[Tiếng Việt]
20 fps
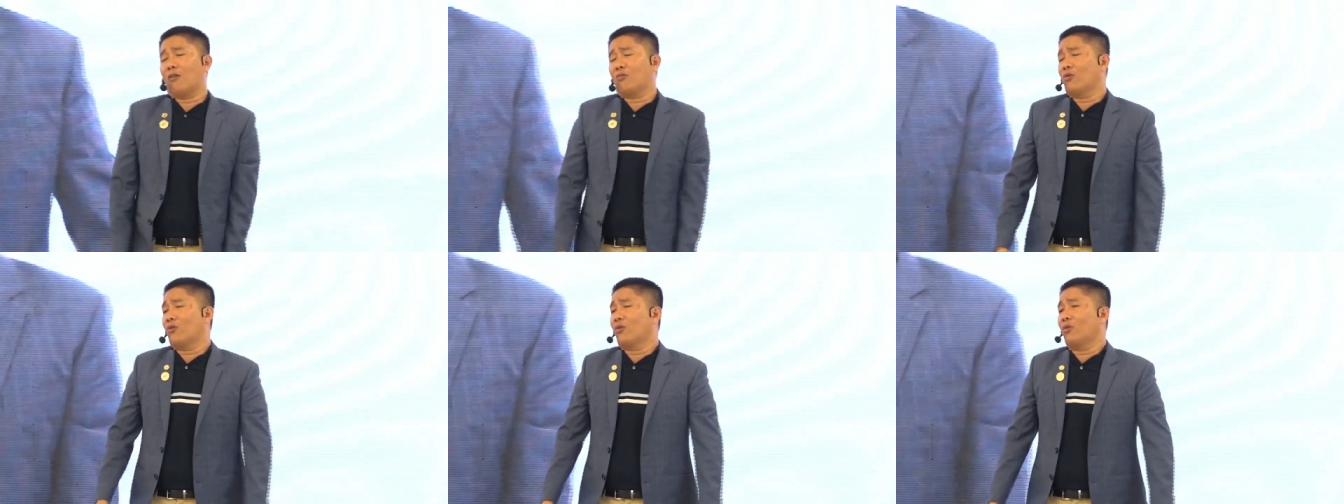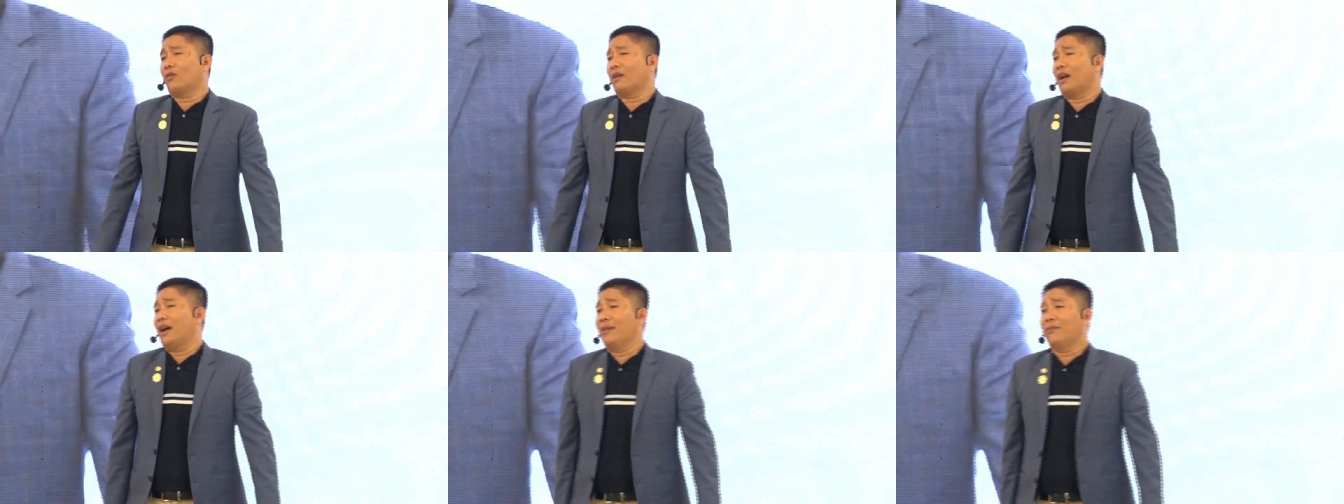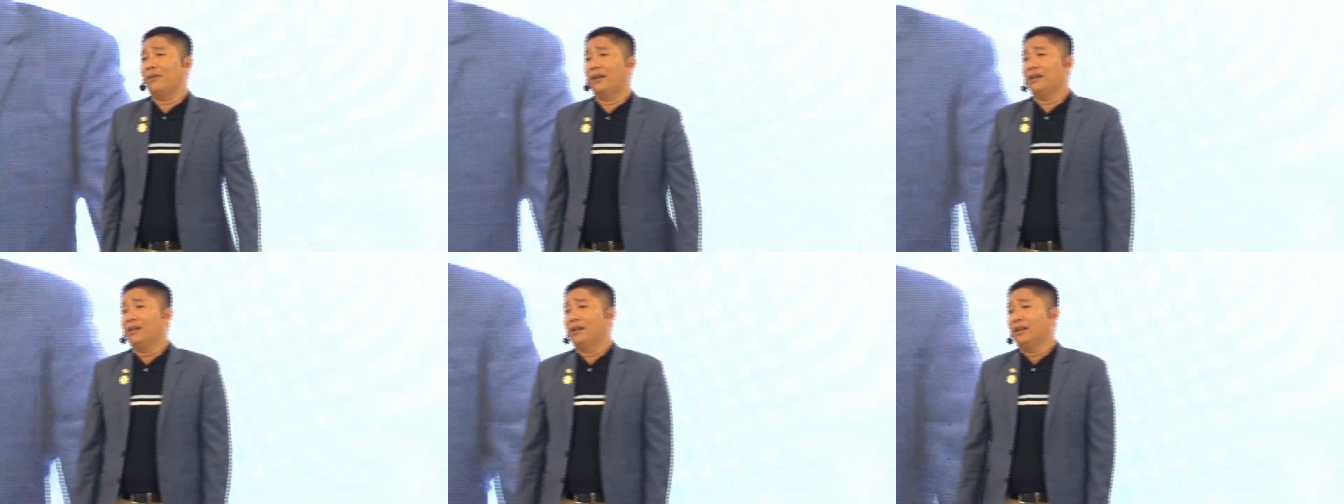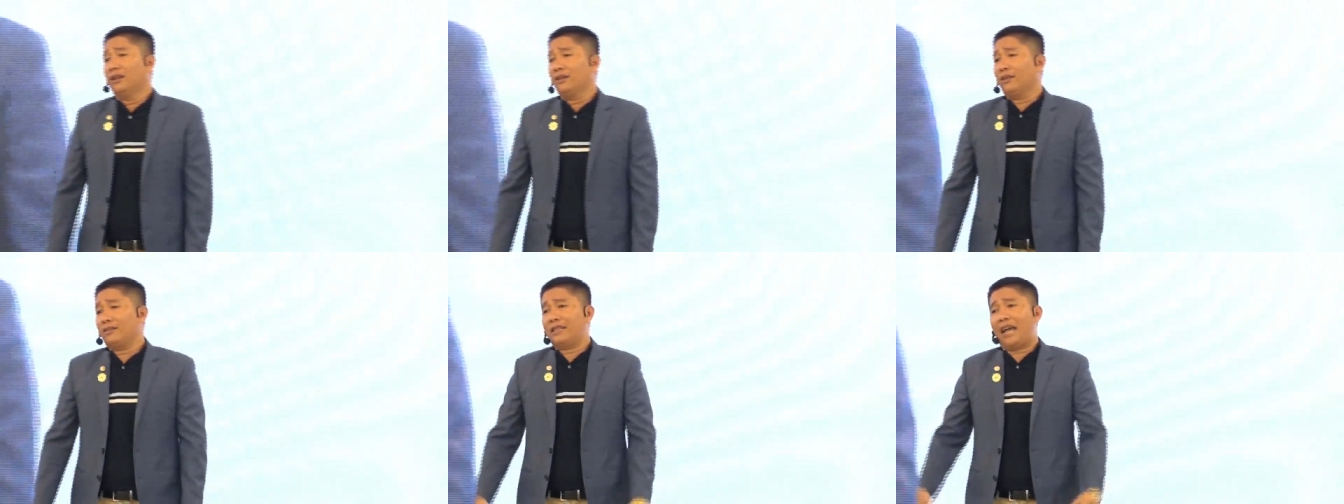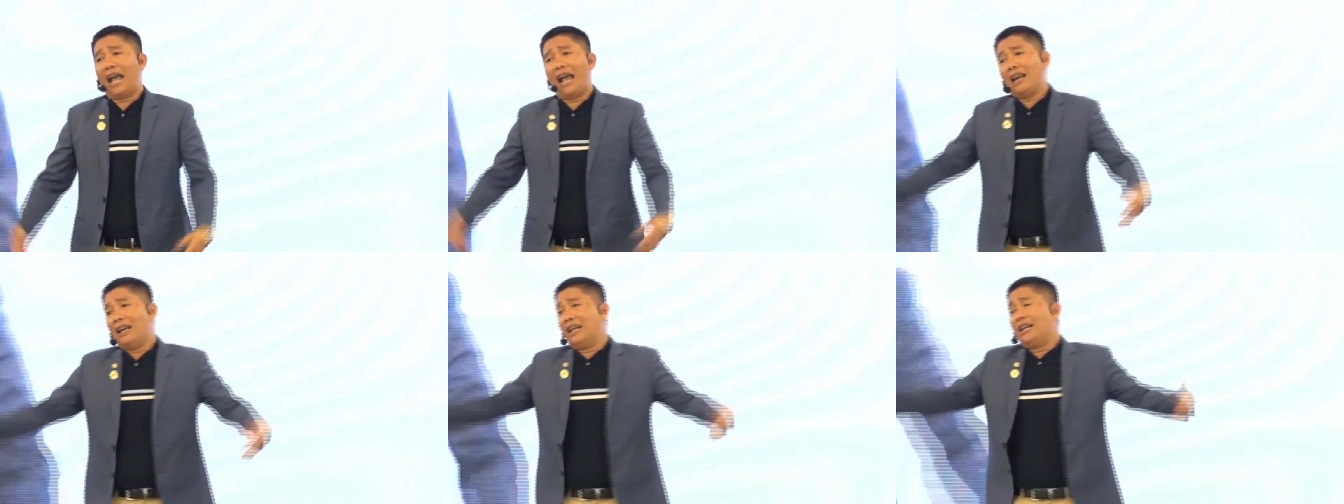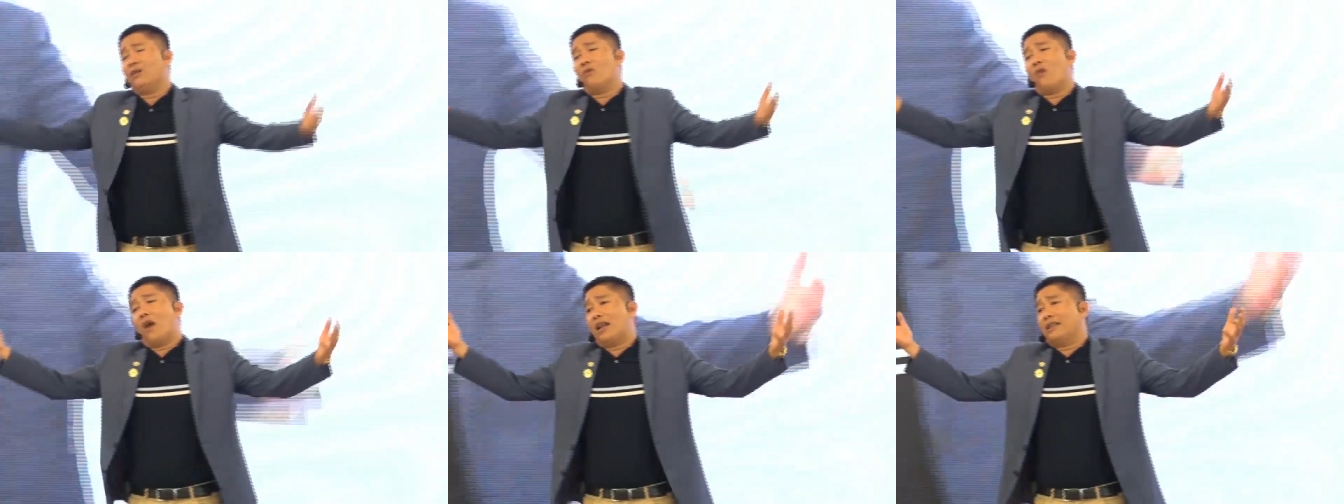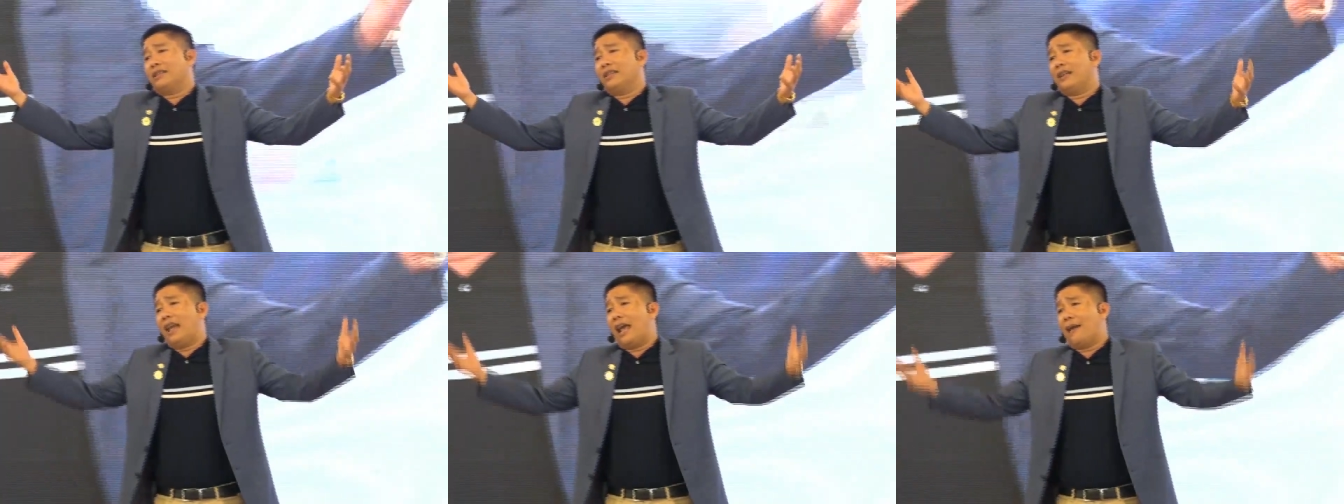của cuộc đời mình Nó chả liên quan
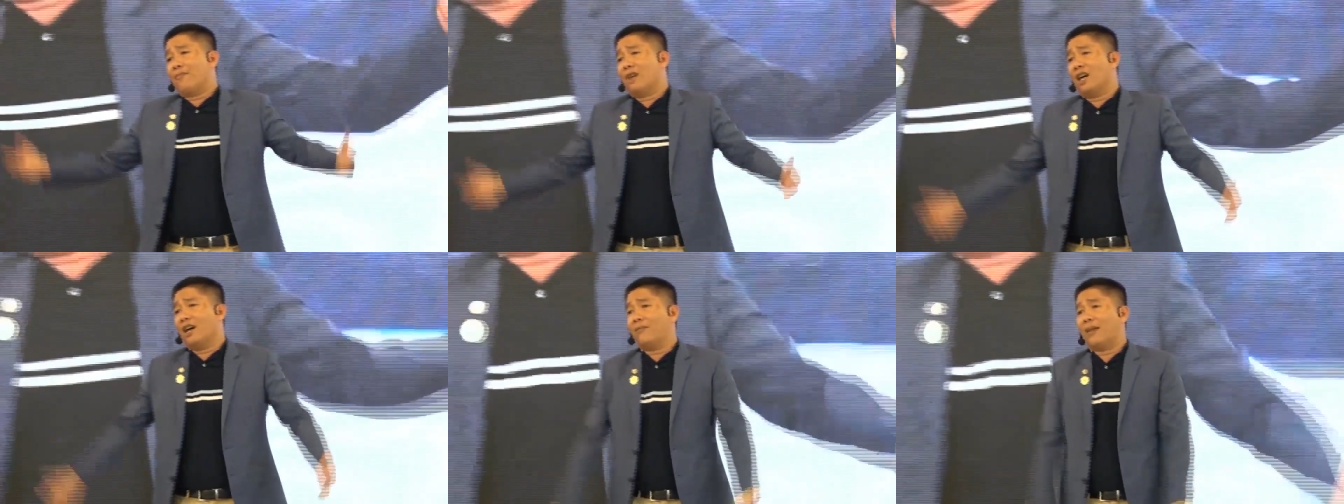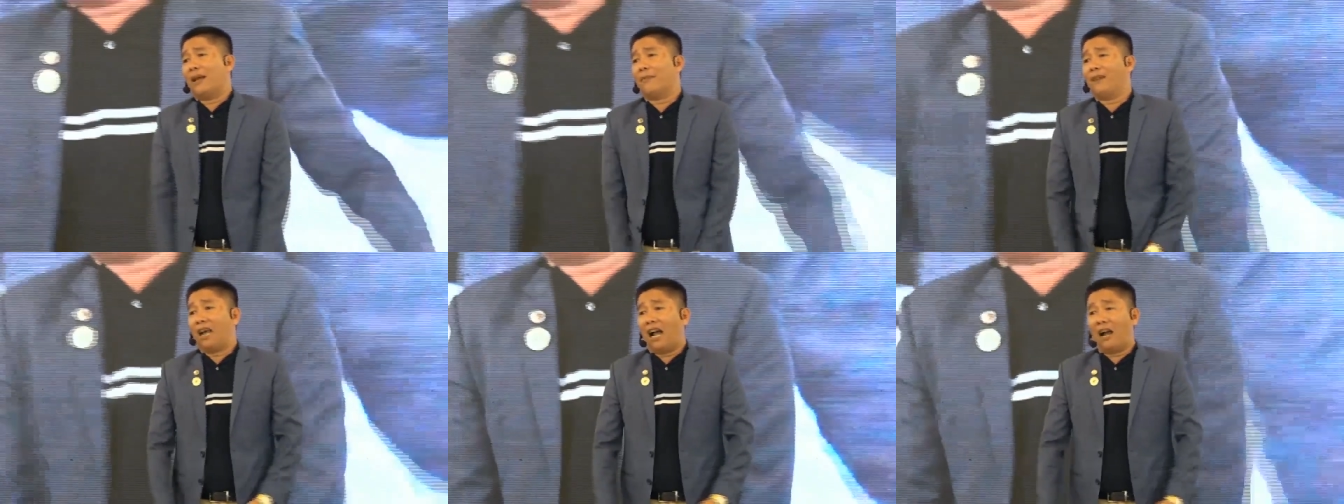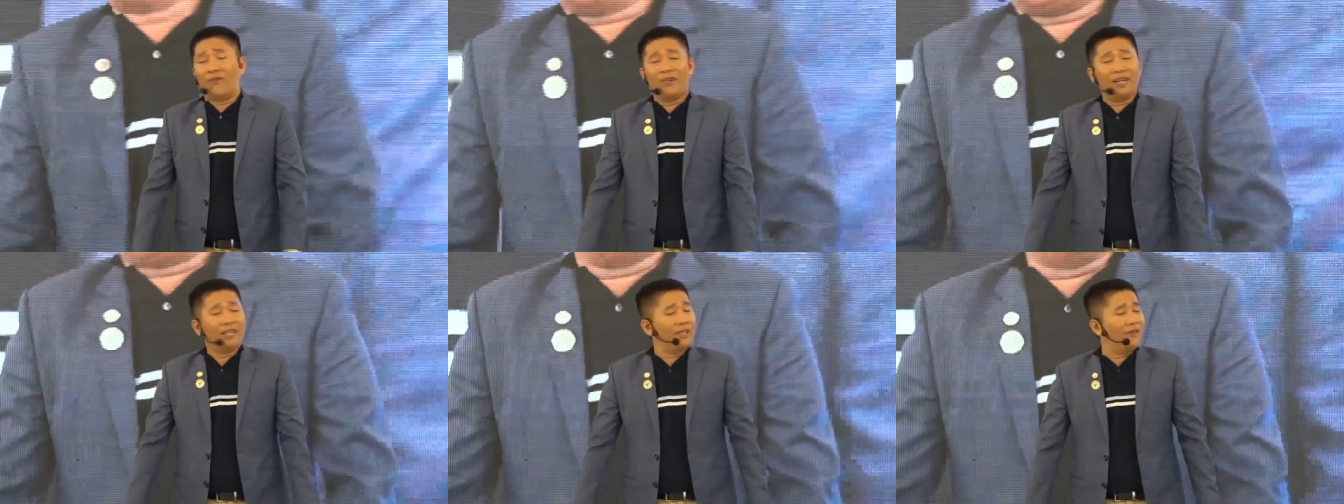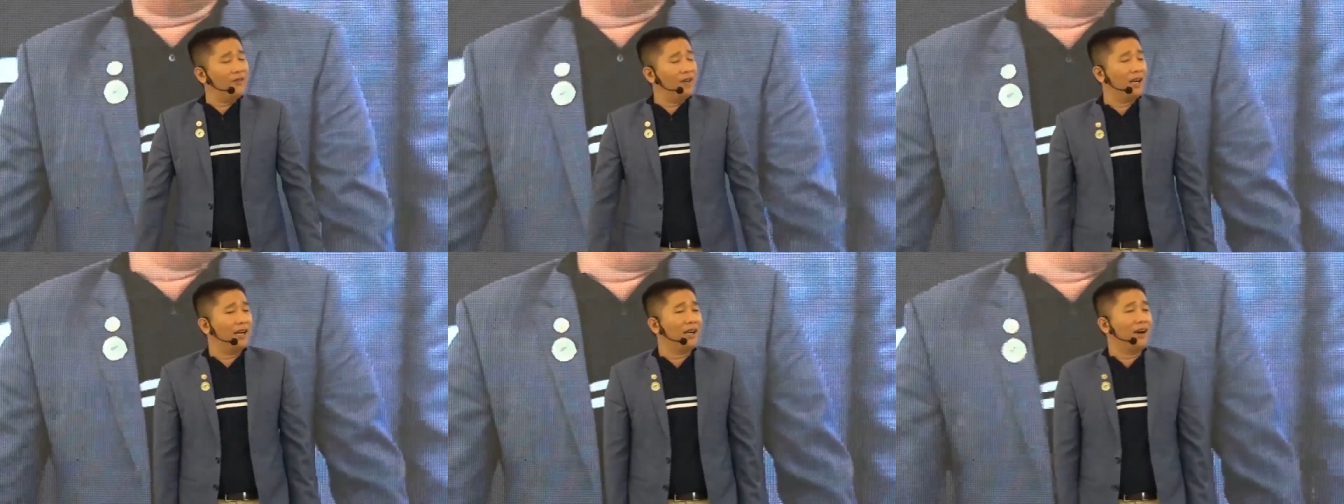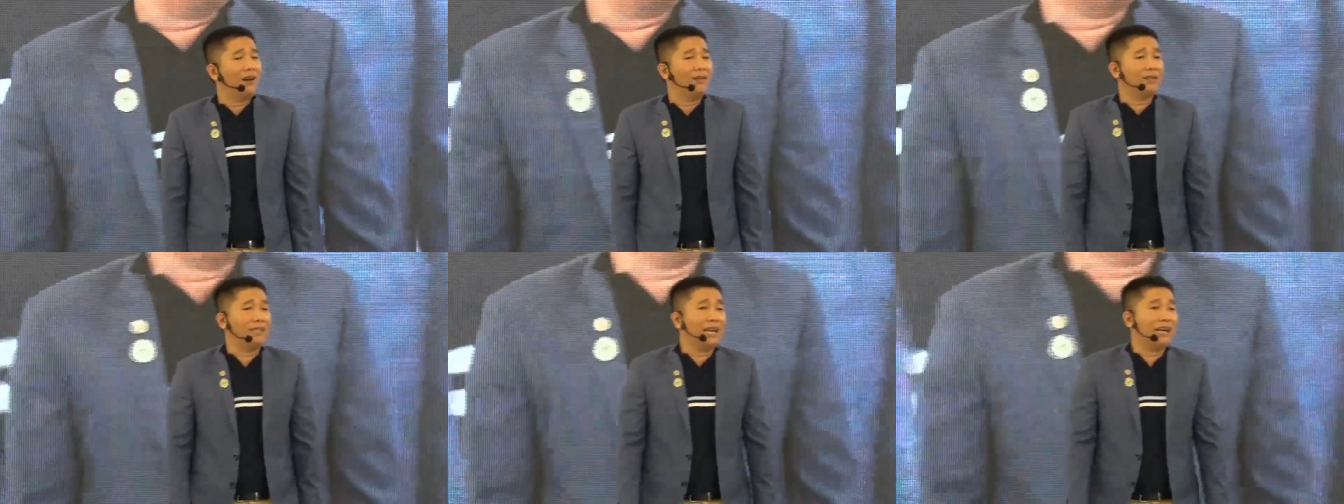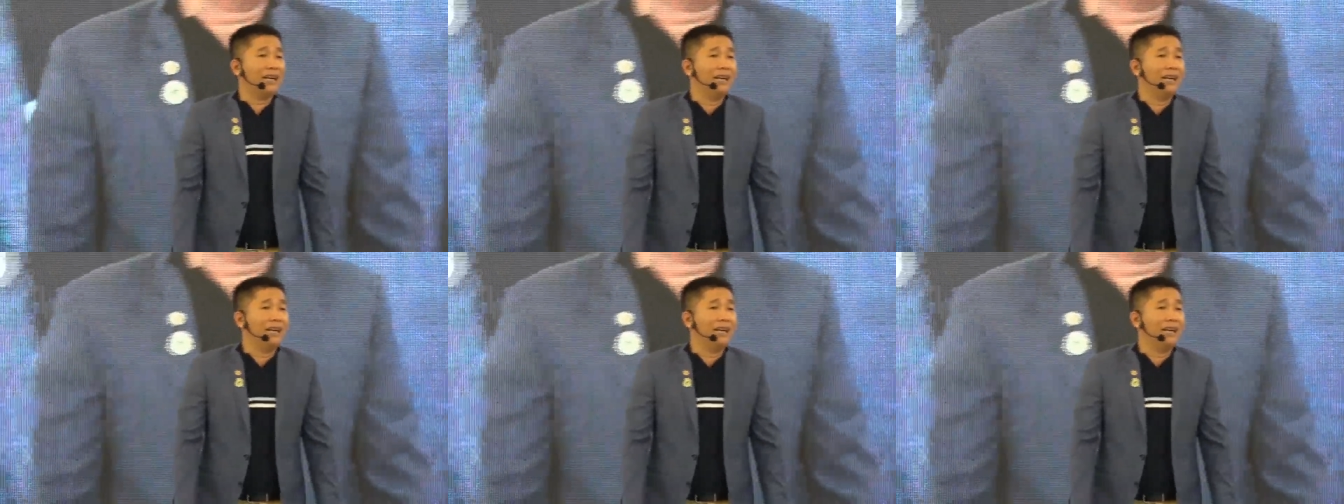gì đem cơm đem gạo về cho vợ con gia đình